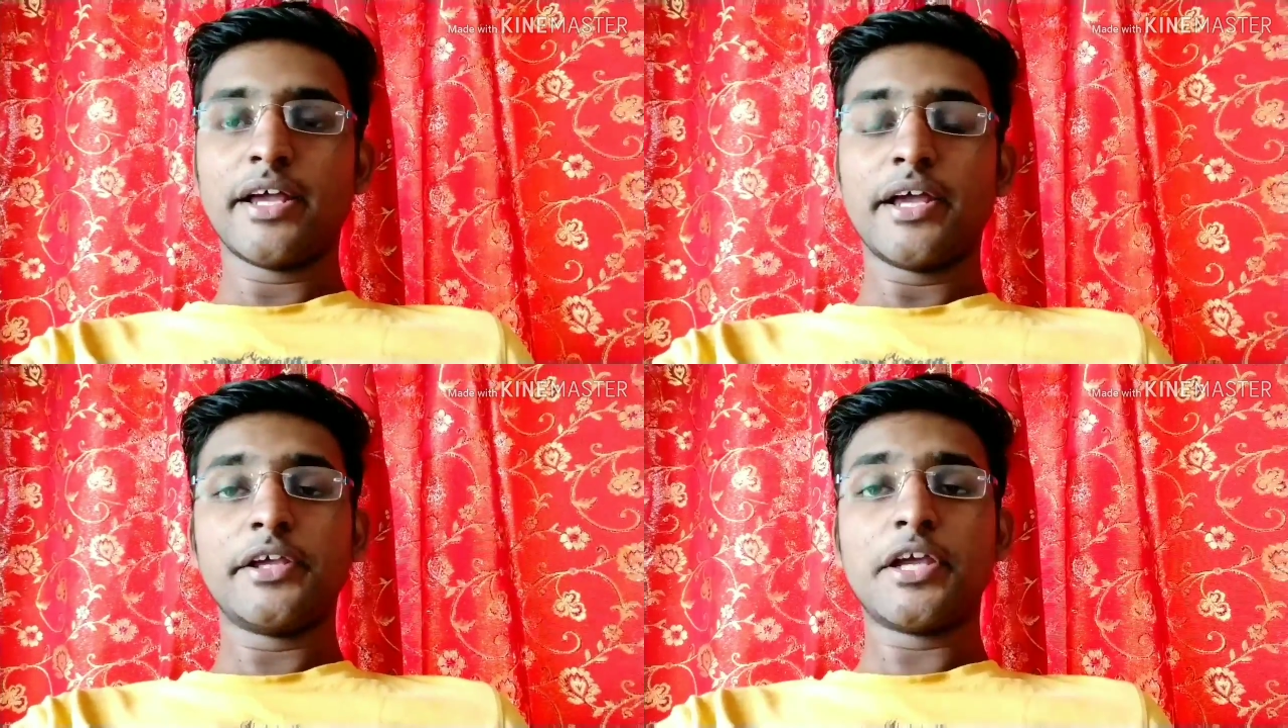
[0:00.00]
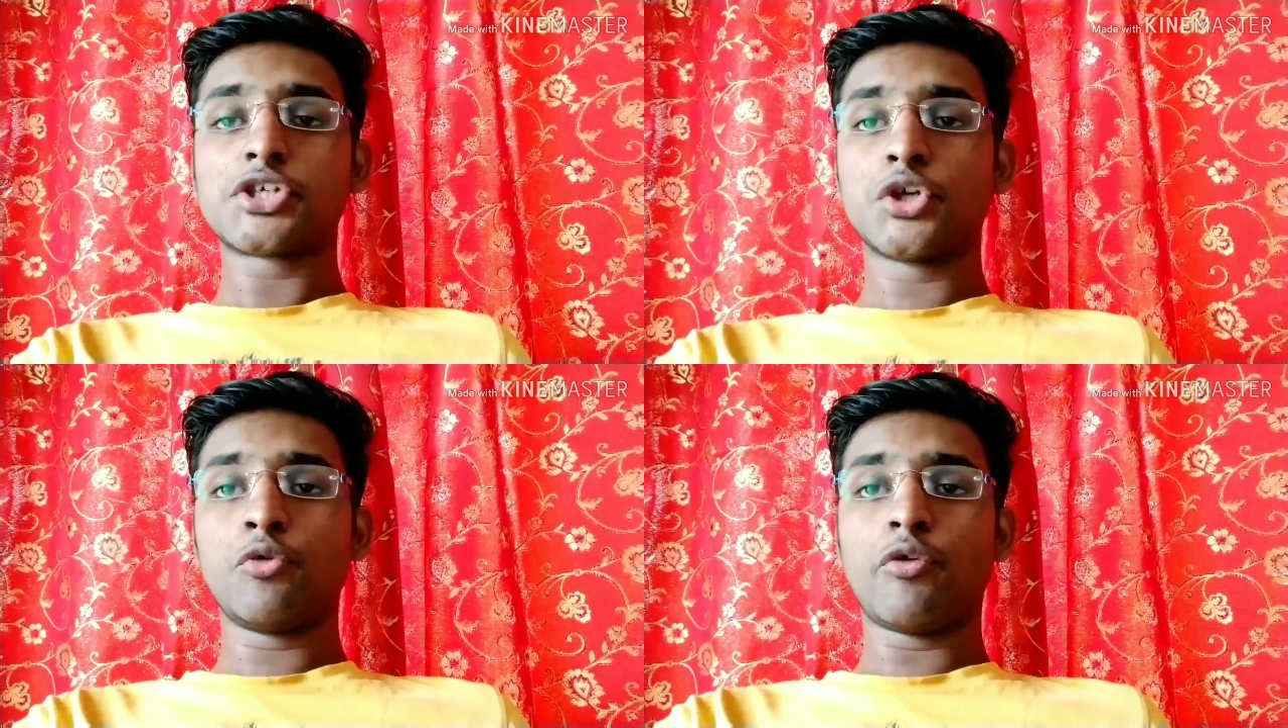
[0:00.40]
ये
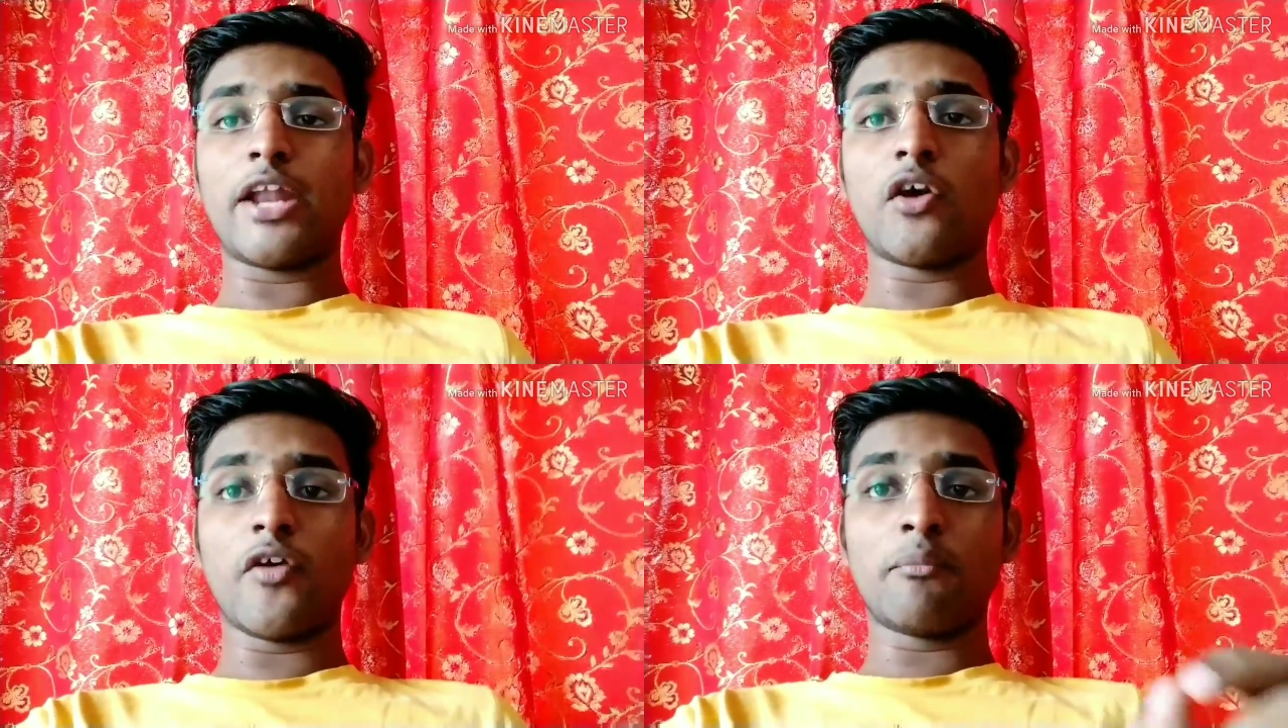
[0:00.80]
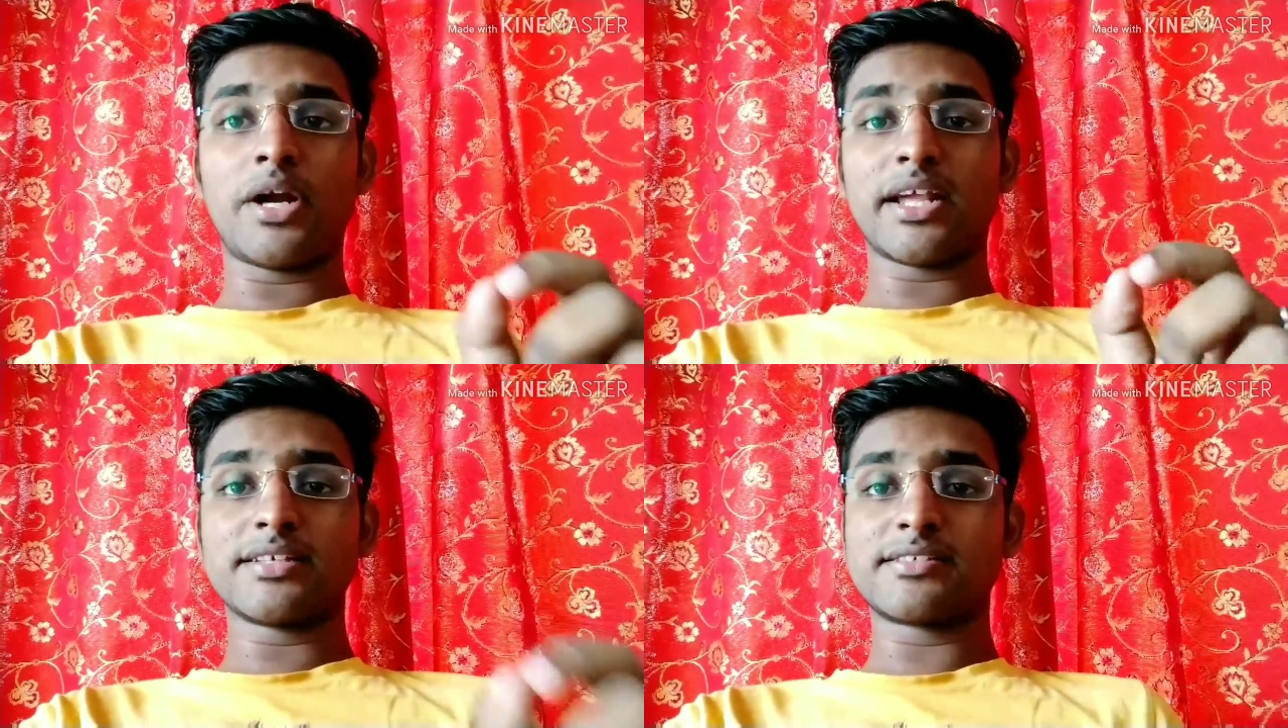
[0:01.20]
शुरू हुआ है नवंबर के
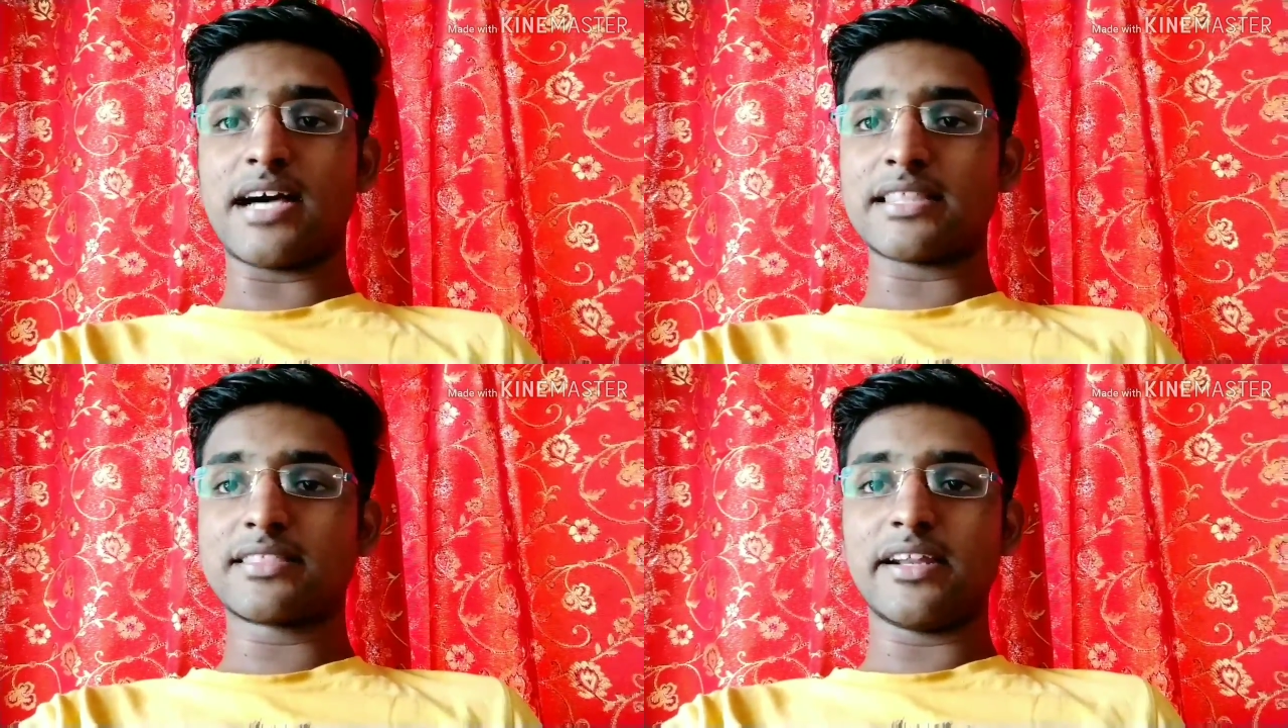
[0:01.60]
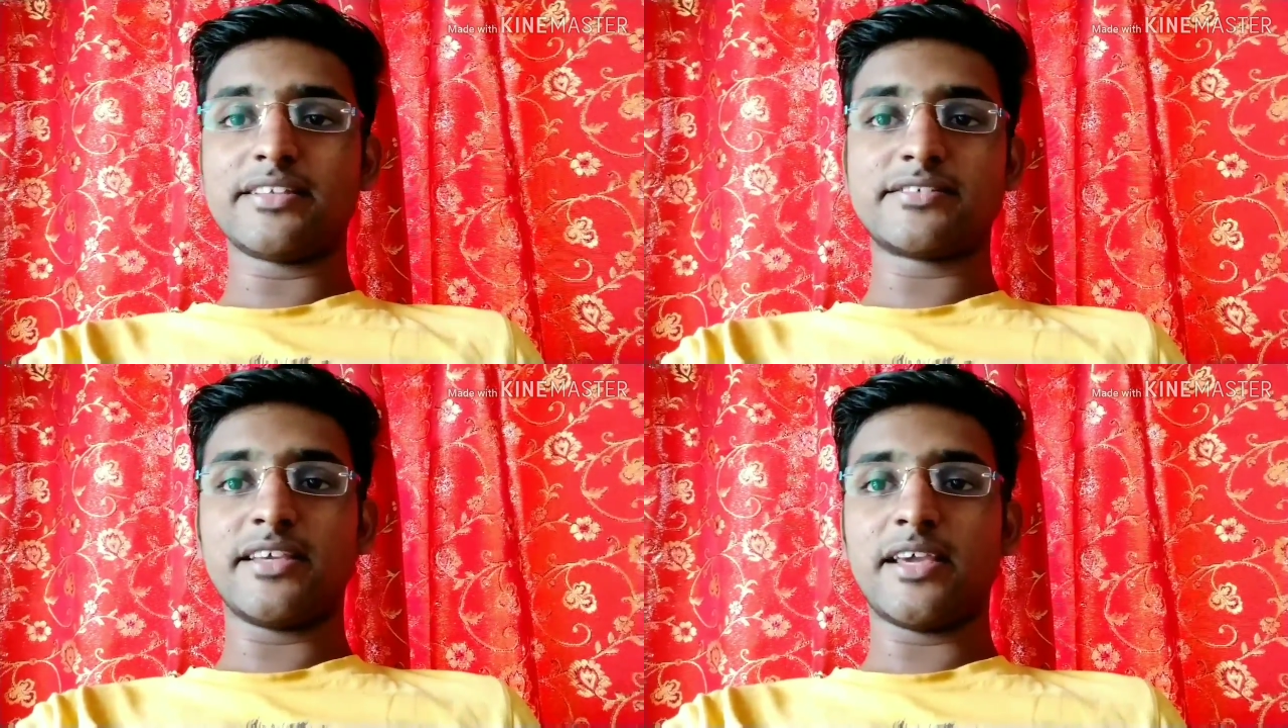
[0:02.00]
सात तारीख से
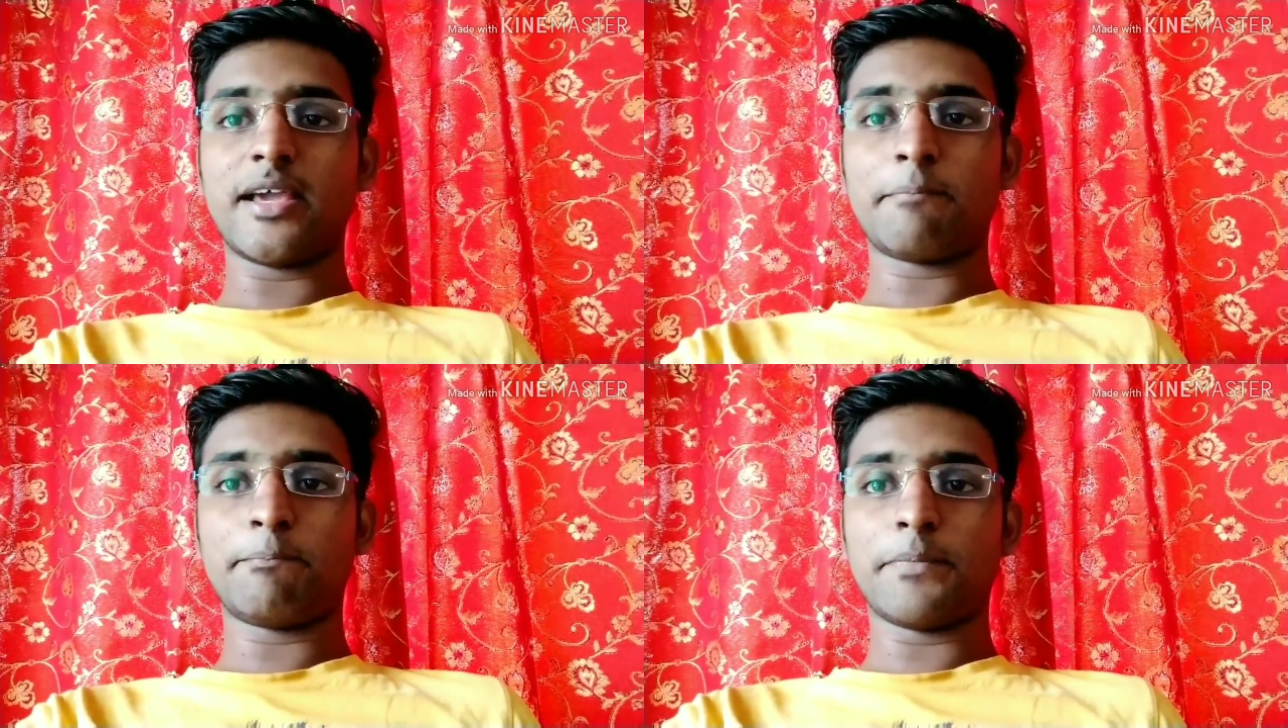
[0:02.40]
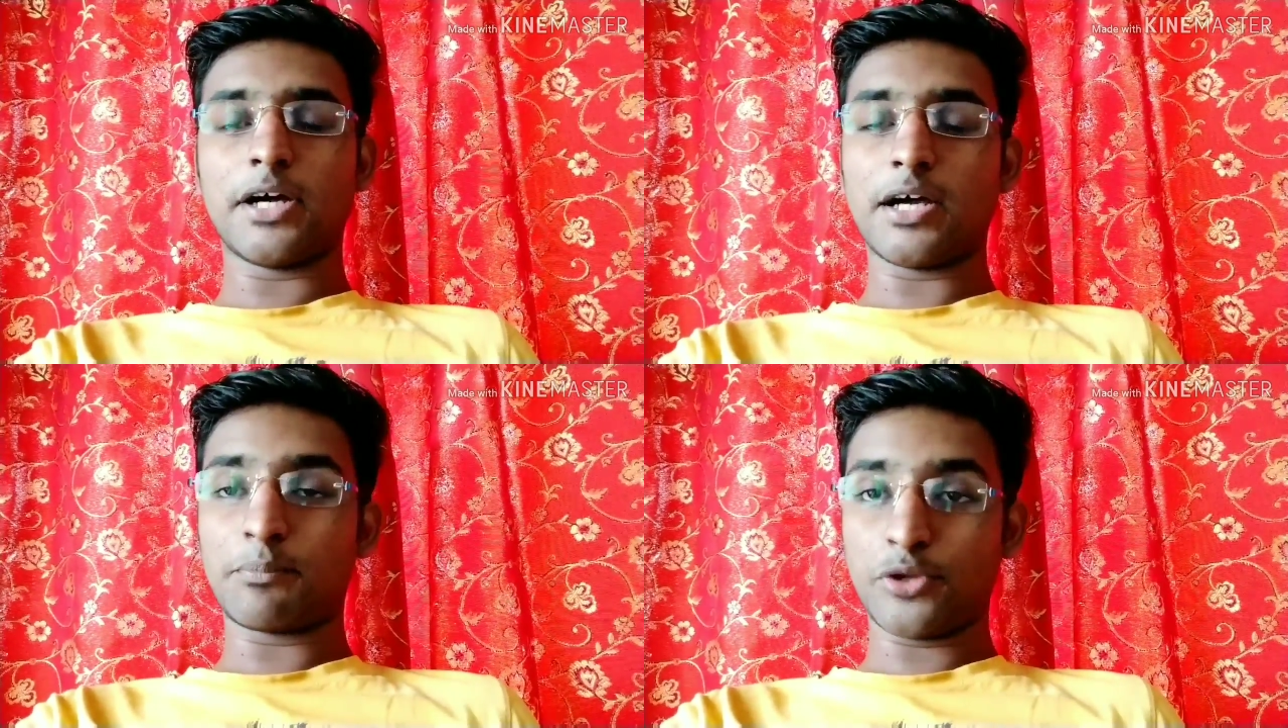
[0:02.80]
ये
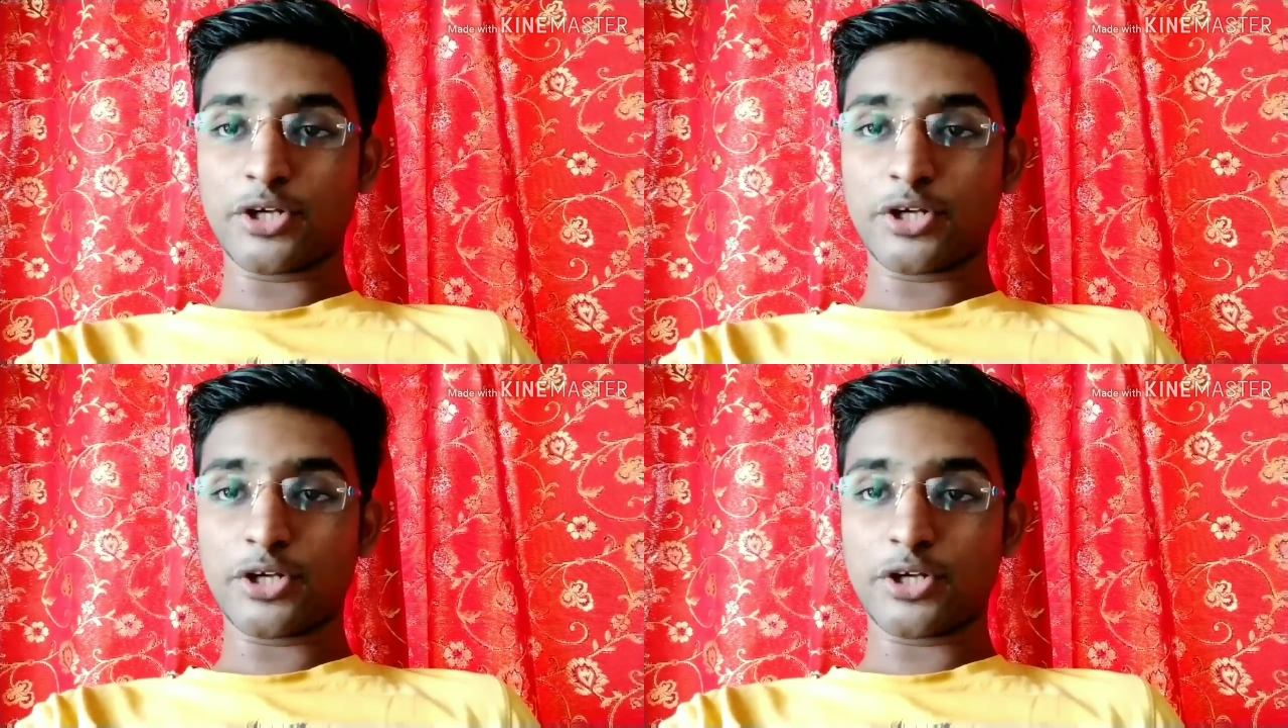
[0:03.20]
प्रोजेक्ट uh,